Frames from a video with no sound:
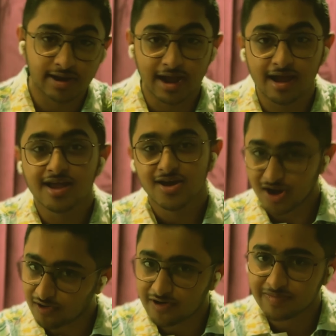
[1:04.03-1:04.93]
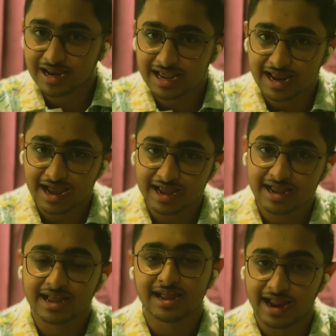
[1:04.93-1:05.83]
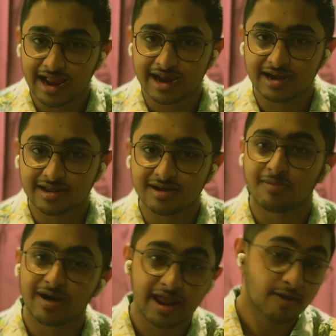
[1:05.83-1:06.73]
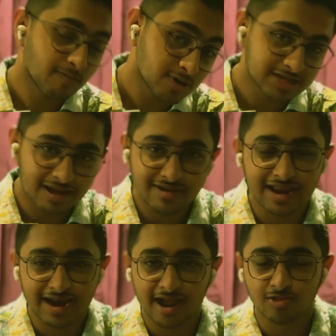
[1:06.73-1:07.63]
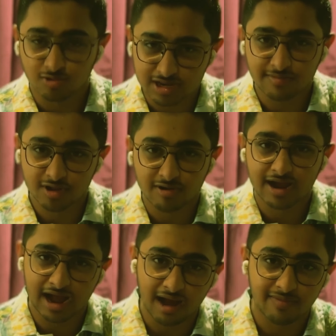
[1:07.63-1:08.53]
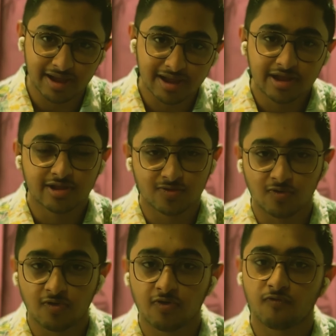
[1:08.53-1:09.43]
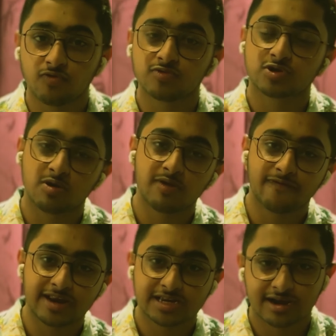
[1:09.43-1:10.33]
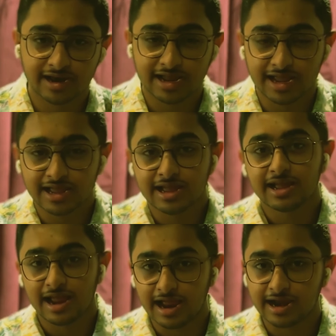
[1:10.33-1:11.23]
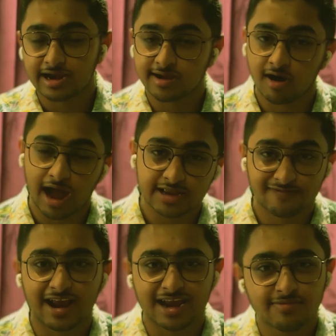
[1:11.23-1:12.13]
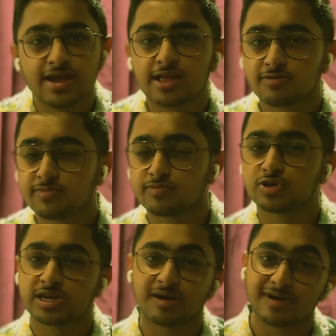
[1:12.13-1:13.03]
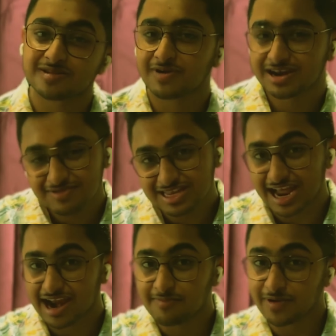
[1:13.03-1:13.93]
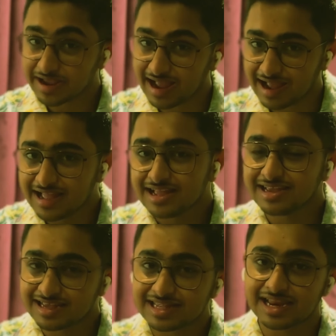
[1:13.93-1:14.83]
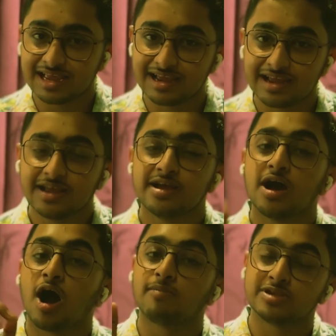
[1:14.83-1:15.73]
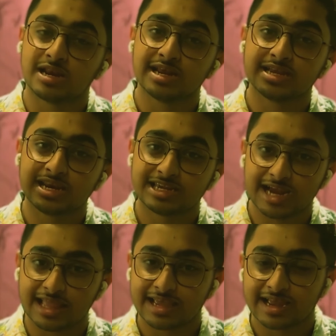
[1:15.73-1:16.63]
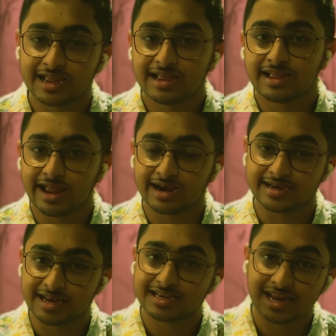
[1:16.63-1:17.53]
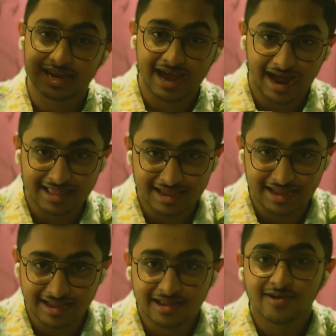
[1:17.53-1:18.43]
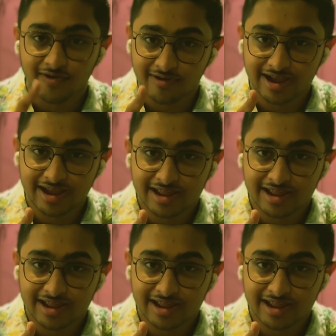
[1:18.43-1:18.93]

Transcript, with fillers: का कवर भी लेना है एंड uh, हमारे एयरपोर्ट्स का भी लेना है दूसरा भी थोड़ा काम है तो वो उसको भी फिनिश करेंगे एंड uh, आज फ्राइडे भी है तो मुझे नमाज़ पढ़ने भी जाना पड़ेगा इसलिए हम जल्दी जल्दी जाते हैं एंड जल्दी जल्दी आते हैं ओके